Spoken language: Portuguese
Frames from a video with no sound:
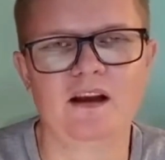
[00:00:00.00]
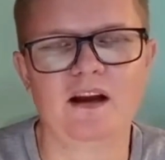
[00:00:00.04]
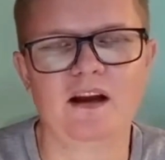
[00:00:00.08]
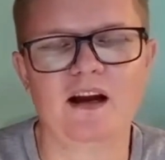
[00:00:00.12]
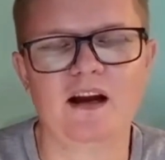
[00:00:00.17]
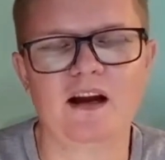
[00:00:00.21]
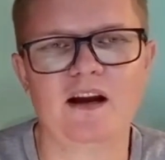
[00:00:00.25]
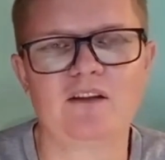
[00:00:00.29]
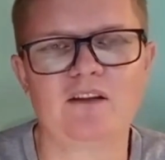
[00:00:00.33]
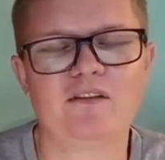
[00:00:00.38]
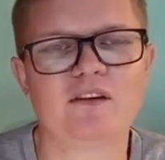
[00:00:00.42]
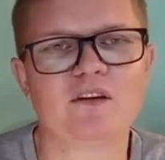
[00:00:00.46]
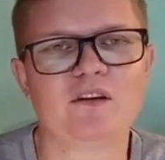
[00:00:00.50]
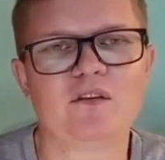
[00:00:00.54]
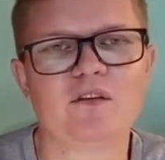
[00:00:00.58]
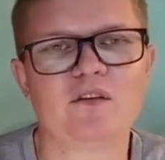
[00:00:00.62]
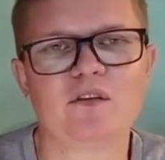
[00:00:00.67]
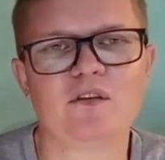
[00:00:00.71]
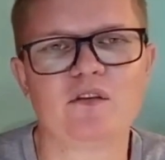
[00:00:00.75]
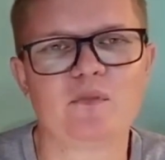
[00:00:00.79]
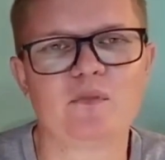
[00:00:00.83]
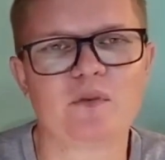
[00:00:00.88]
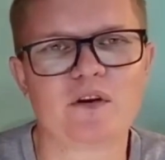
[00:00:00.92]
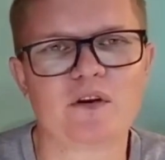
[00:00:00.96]
A vinda do
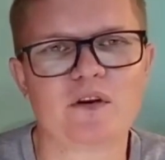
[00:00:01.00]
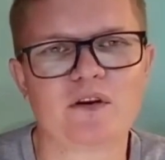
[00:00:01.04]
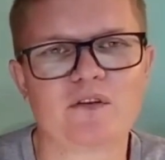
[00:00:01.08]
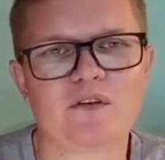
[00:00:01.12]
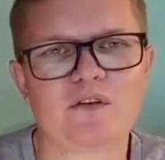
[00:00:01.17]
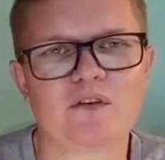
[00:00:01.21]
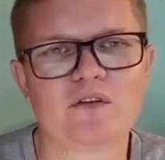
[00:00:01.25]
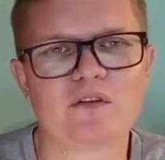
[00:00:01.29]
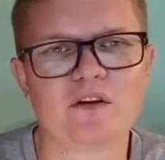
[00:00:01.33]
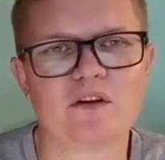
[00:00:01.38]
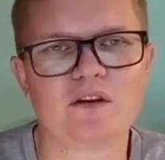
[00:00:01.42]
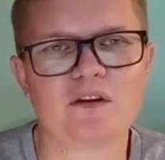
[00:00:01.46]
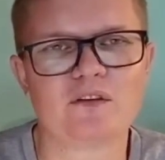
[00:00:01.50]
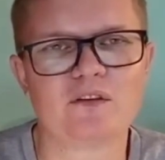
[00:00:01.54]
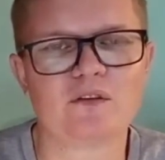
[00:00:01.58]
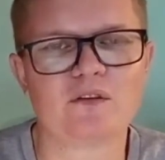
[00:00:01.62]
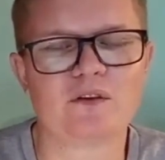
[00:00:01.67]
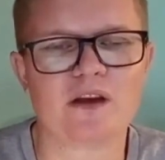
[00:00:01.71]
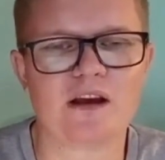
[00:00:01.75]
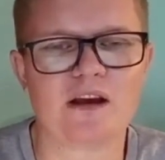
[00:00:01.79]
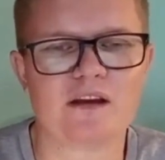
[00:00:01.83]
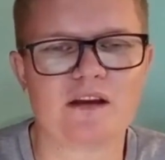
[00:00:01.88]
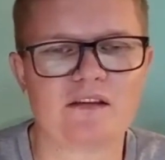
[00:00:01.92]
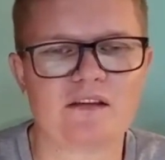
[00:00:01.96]
Espírito
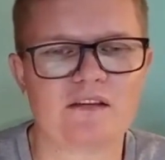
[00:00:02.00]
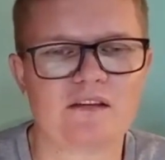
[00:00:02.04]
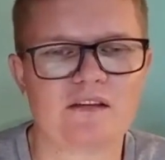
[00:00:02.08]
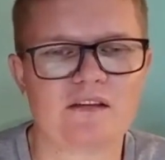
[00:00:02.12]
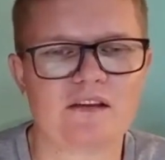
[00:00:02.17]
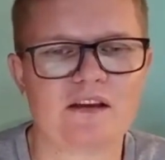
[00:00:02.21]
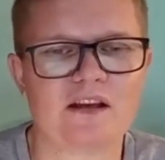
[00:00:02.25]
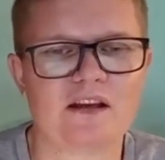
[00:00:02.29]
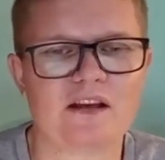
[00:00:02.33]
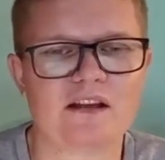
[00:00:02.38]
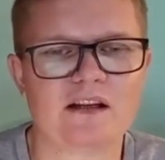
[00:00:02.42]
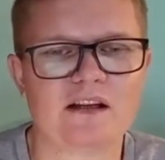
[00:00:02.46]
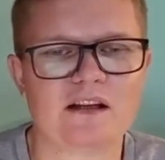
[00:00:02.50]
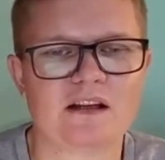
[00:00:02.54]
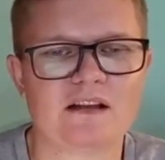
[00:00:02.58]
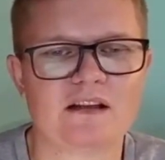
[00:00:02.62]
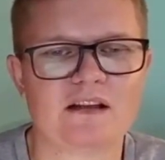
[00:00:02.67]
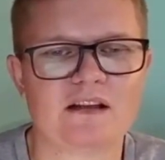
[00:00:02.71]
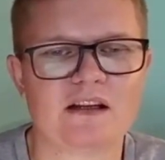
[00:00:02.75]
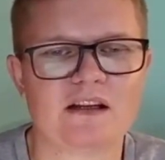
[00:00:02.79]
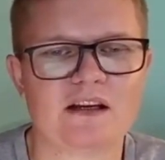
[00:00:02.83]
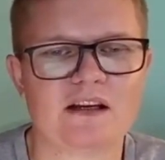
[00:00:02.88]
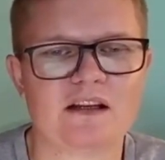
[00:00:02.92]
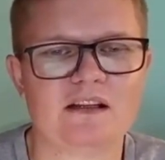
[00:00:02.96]
Santo é assim
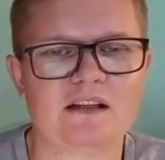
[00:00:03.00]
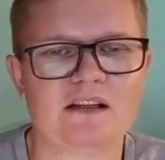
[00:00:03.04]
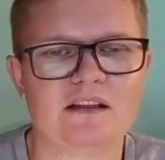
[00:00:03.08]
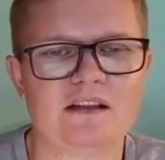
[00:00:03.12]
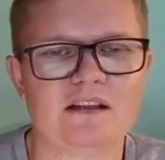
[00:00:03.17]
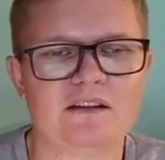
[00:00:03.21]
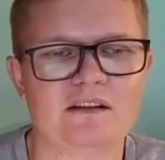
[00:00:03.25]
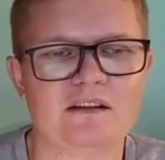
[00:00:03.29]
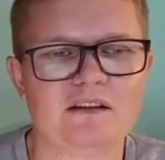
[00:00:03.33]
retratada